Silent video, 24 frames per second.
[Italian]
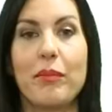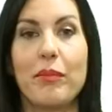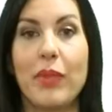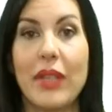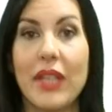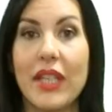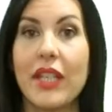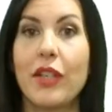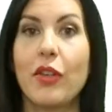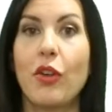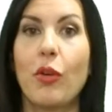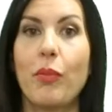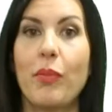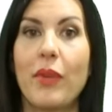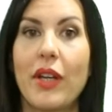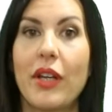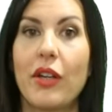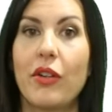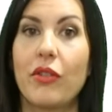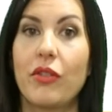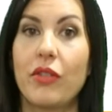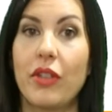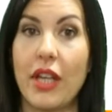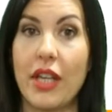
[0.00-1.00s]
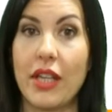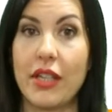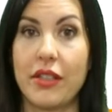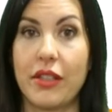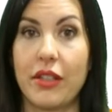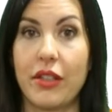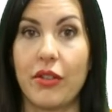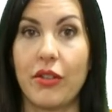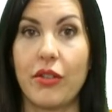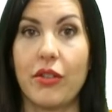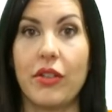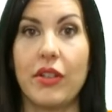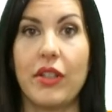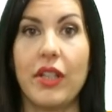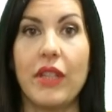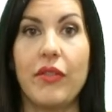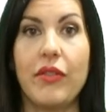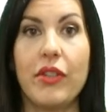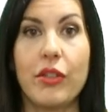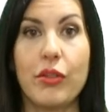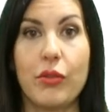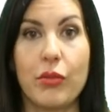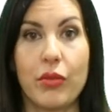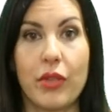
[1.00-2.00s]
Per chi opera con l'estero, le
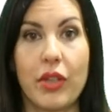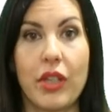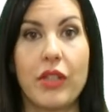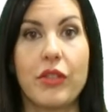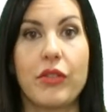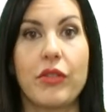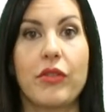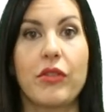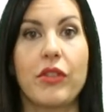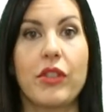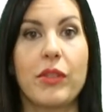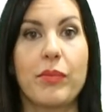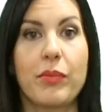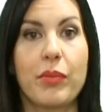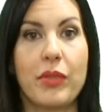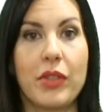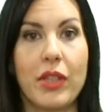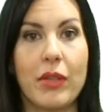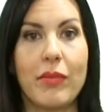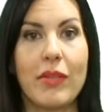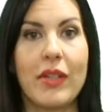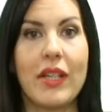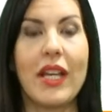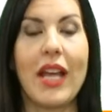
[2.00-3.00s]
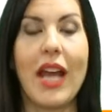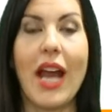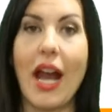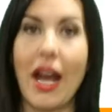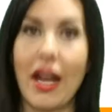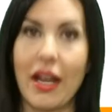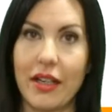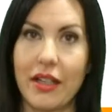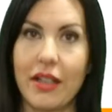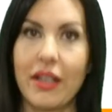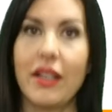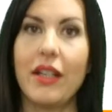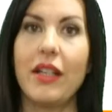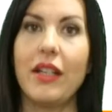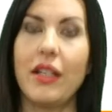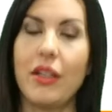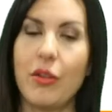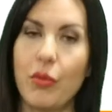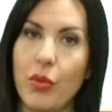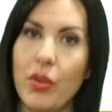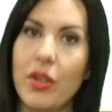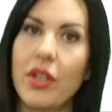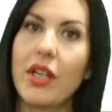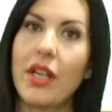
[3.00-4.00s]
visure sono disponibili anche in
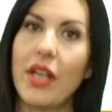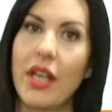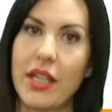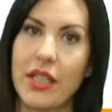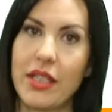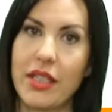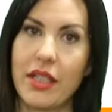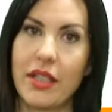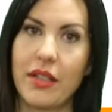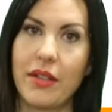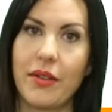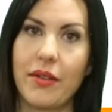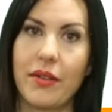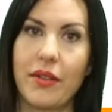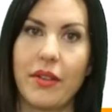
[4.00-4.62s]
lingua inglese.